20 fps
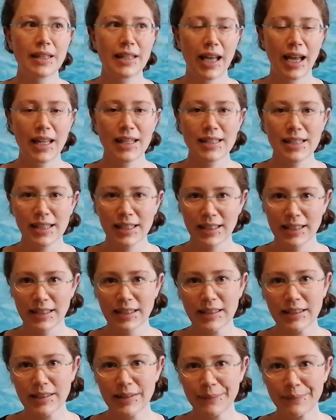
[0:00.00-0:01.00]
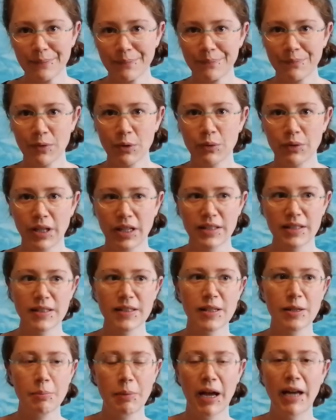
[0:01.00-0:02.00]
Tatsache ist, und da
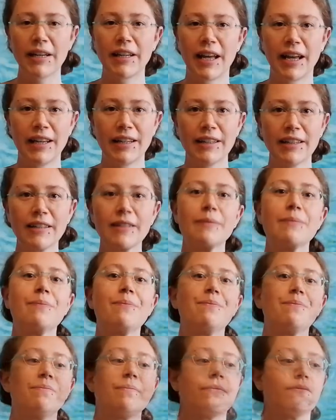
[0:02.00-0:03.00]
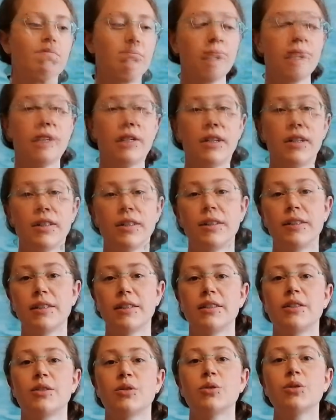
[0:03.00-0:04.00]
sind sich beide einig,
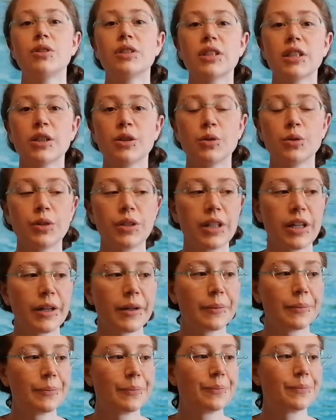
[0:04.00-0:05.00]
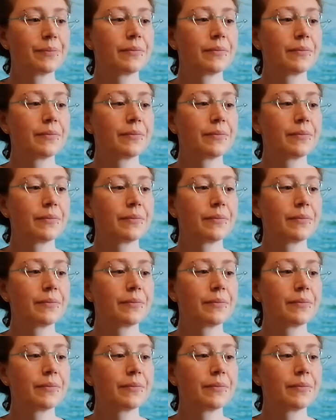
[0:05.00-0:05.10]
dass unsere Hunde